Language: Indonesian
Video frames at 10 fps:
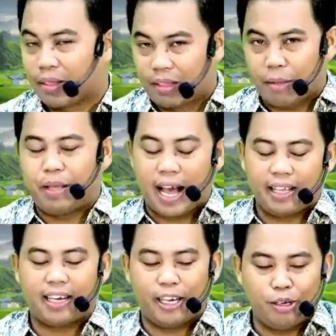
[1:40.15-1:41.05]
Tapi
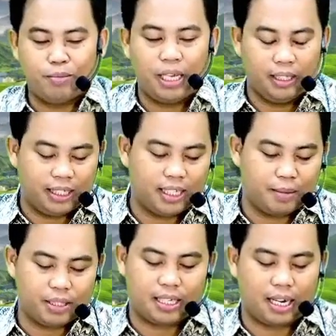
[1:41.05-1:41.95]
akhir hidupnya, jadi
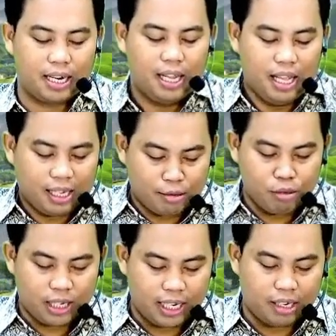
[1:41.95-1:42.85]
kebesar
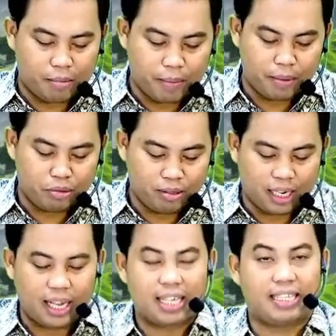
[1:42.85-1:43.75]
kemungkinan Bapak Ibu
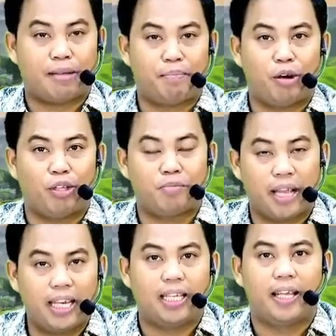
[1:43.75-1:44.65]
Saudara kita pengkhotbah
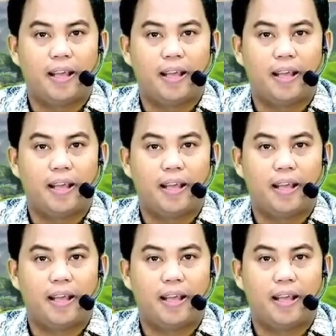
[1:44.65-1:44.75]
ini